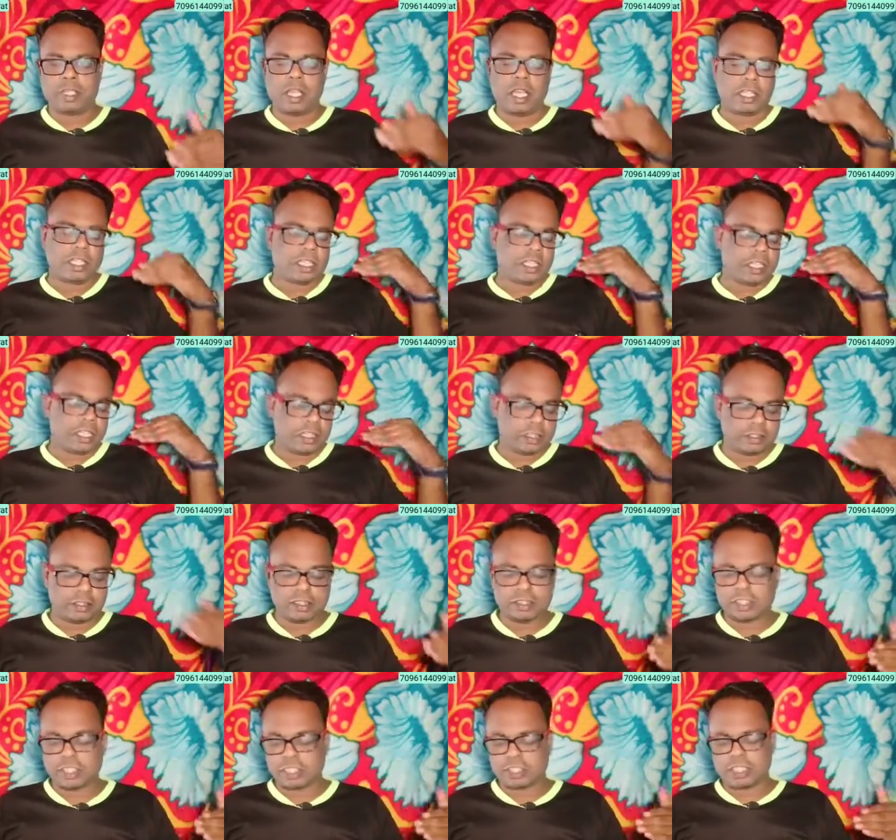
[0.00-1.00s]
அது நீங்கள் எந்த
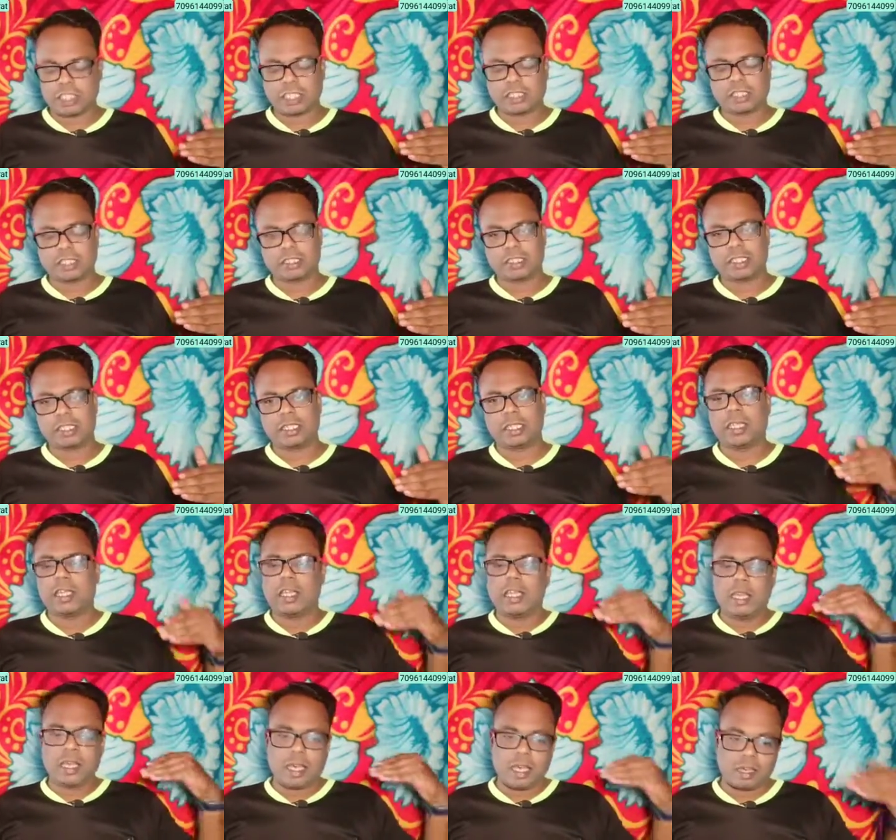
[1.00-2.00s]
சர்ச்சாக இருந்தாலும் சரி
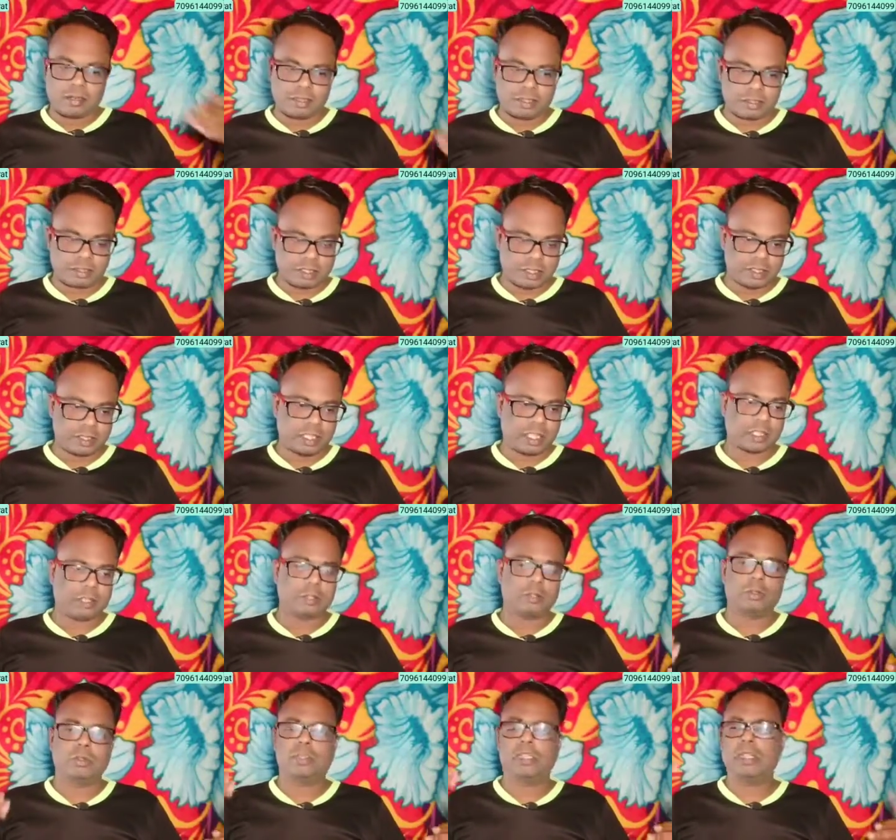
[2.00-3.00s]
ஆர்சி சர்ச்சாக
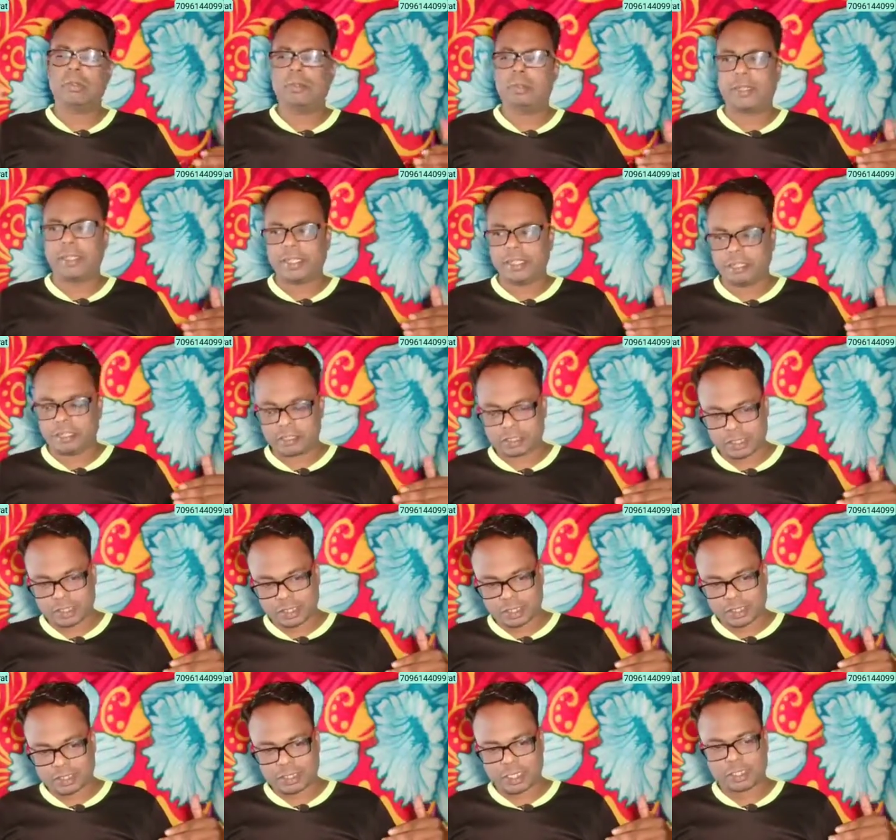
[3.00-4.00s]
இருக்கட்டும் இல்லை பென்டிகாசல்
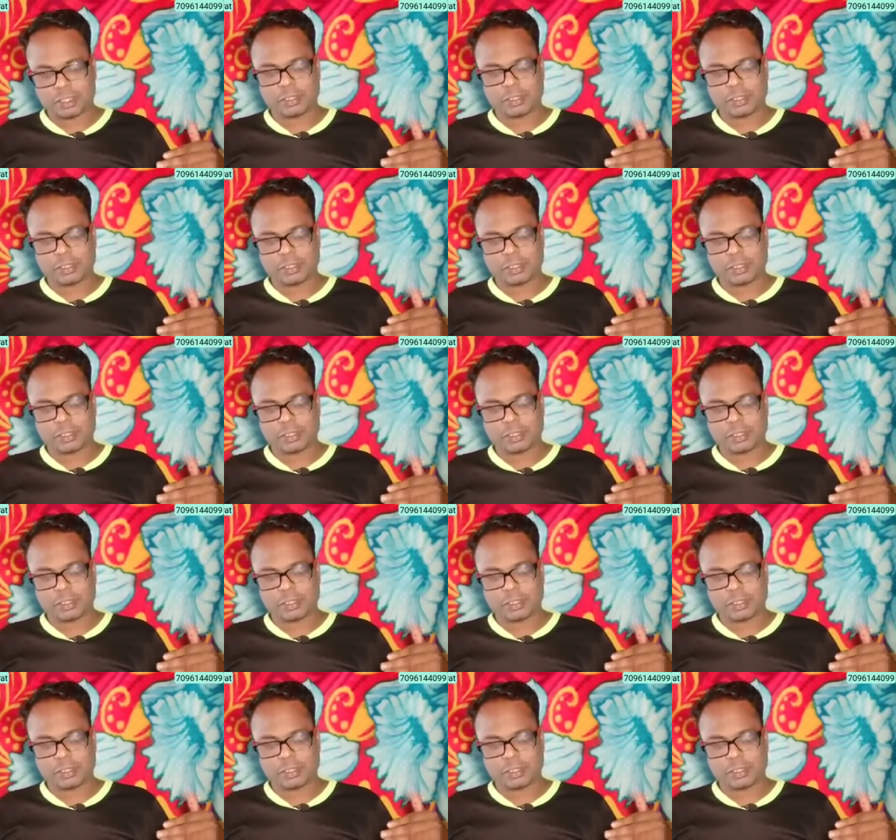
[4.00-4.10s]
சர்ச்சாக